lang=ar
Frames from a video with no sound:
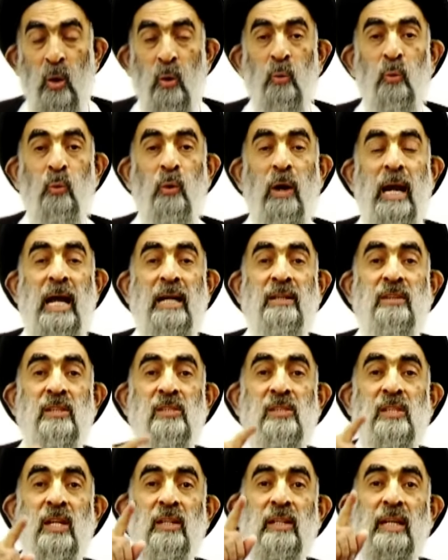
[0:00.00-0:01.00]
ولا
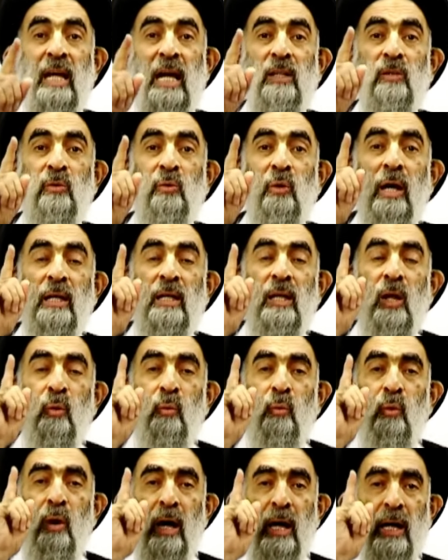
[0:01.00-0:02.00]
تستطيع أن تغير
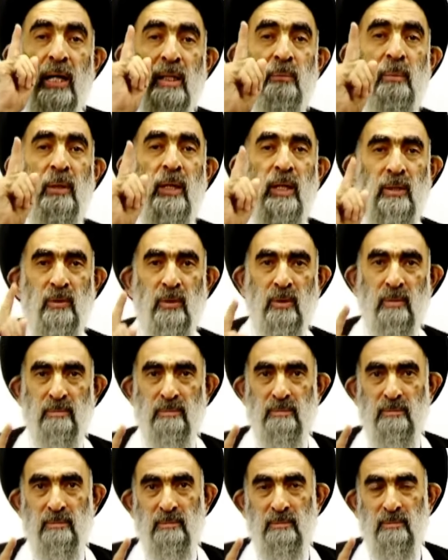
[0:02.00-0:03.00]
واحد من عندهم
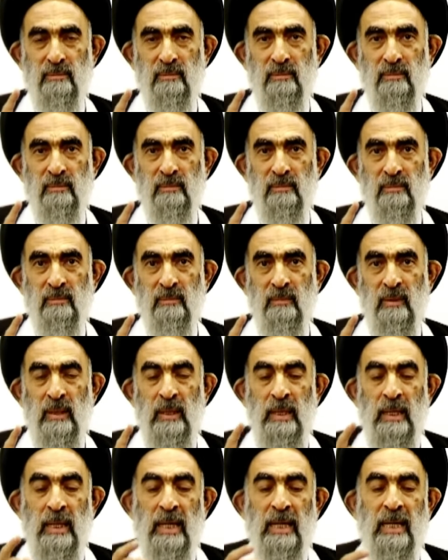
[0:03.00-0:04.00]

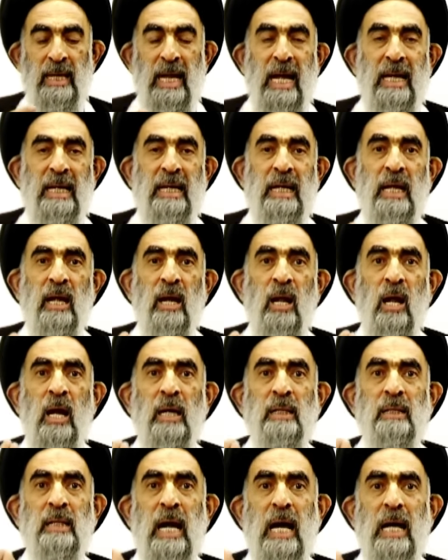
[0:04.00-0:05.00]
لأن
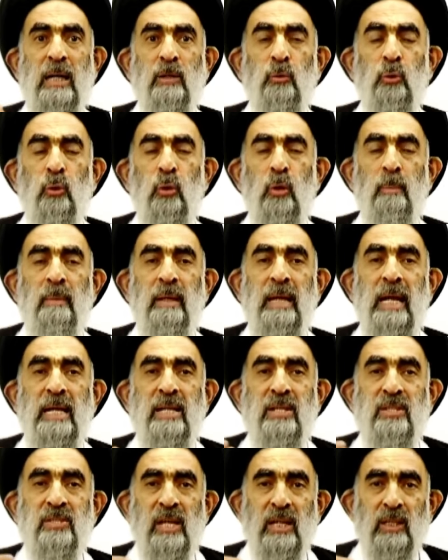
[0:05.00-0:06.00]
إراداتهم
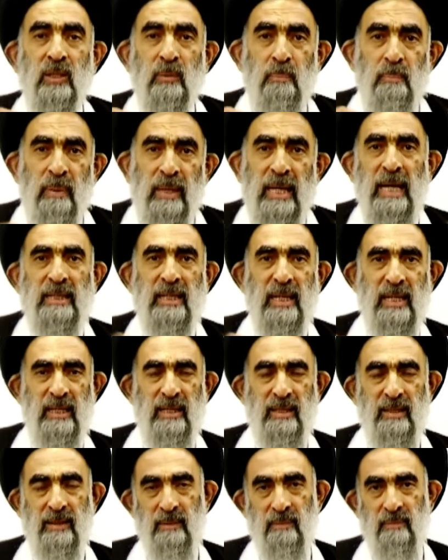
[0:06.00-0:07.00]
ليست
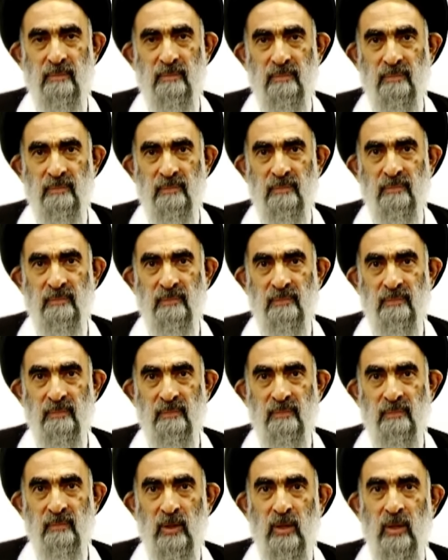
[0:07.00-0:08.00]
بيدك
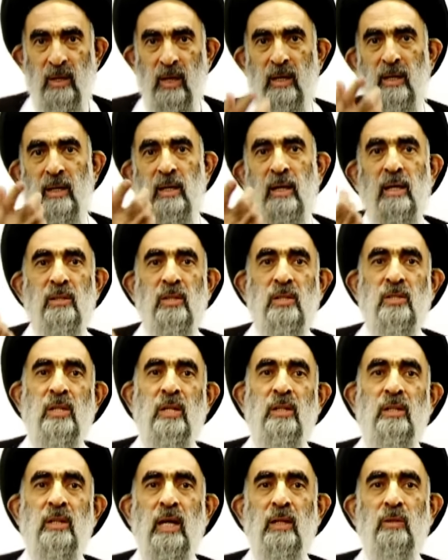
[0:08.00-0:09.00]
لكنك
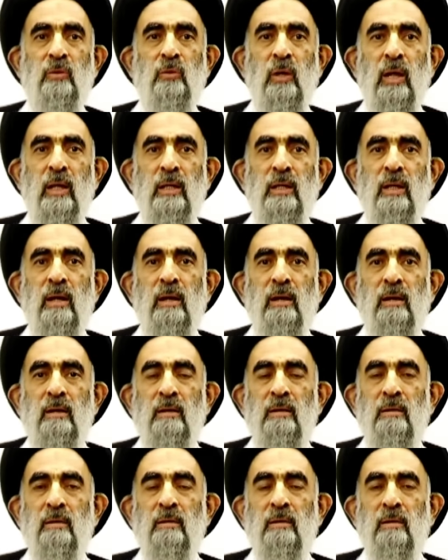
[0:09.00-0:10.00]
تستطيع أن تغير
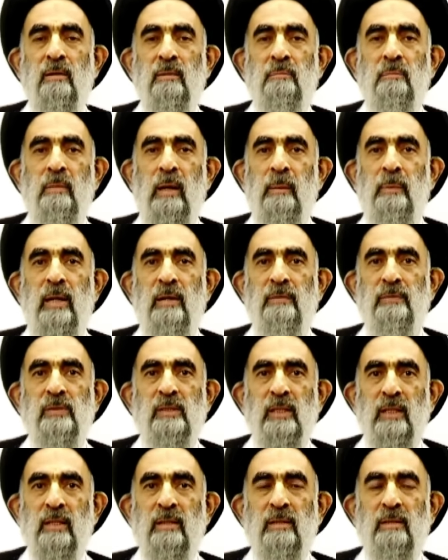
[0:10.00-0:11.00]
ما
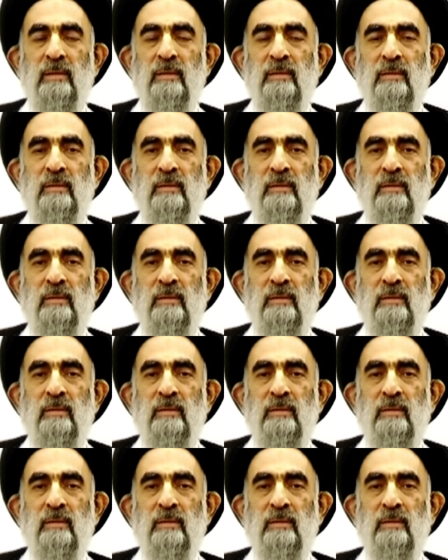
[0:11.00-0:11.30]
بنفسك